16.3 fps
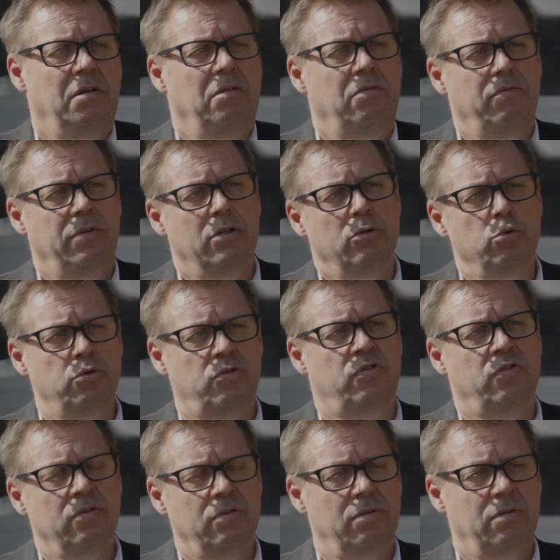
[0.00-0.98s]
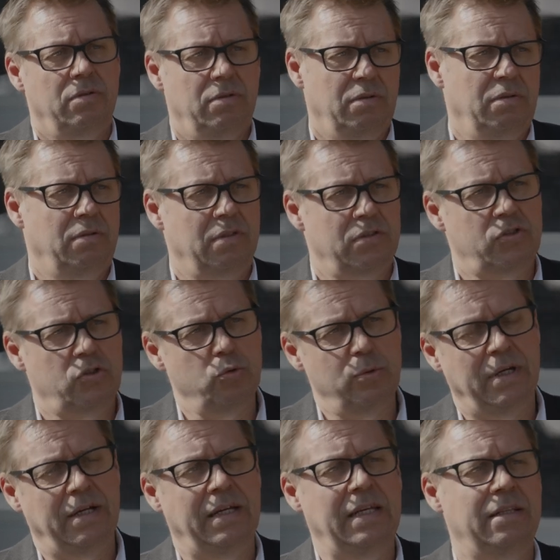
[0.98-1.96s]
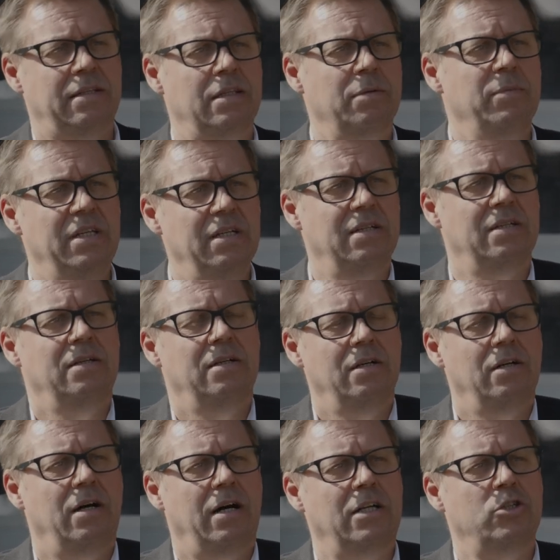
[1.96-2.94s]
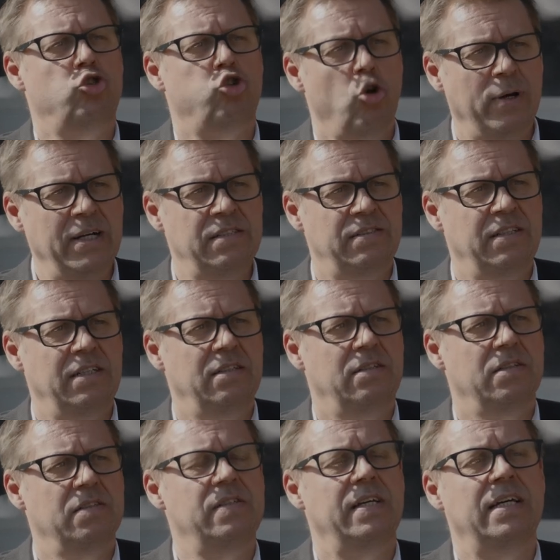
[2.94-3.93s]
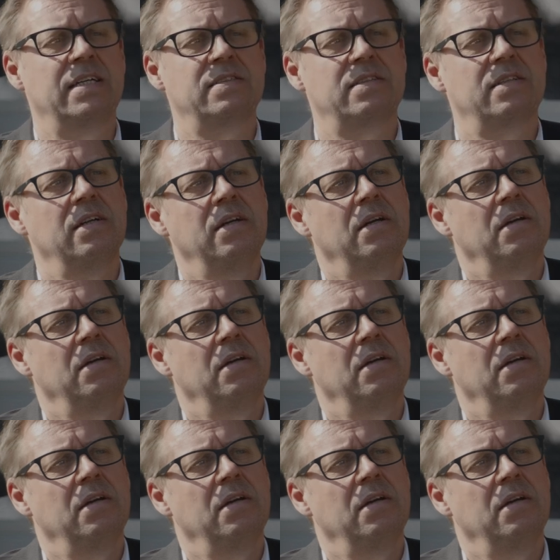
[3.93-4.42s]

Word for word: Wir nutzen das Tor hinter mir als Schleuse, das heißt